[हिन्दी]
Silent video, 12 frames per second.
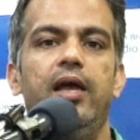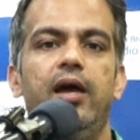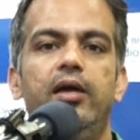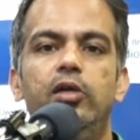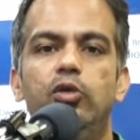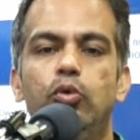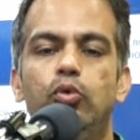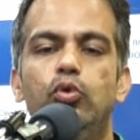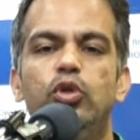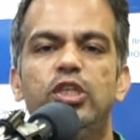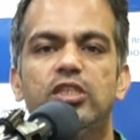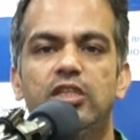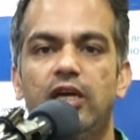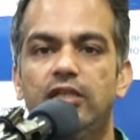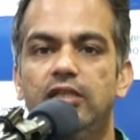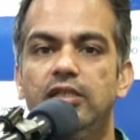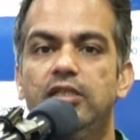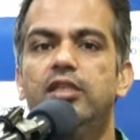आया कि टुकटुक के
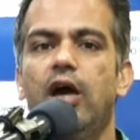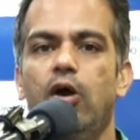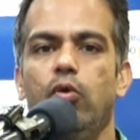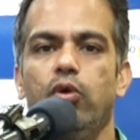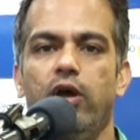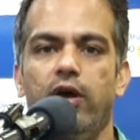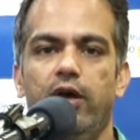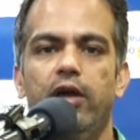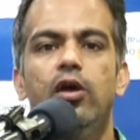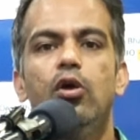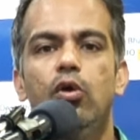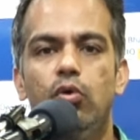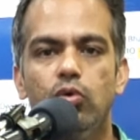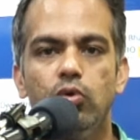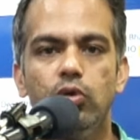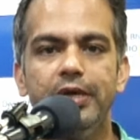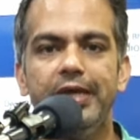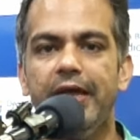साथ ये क्या हो रहा है
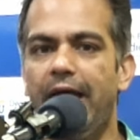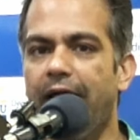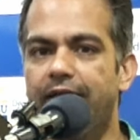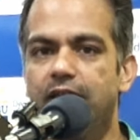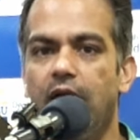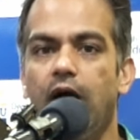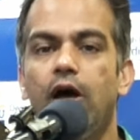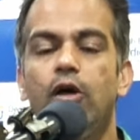उन्होंने ऐसा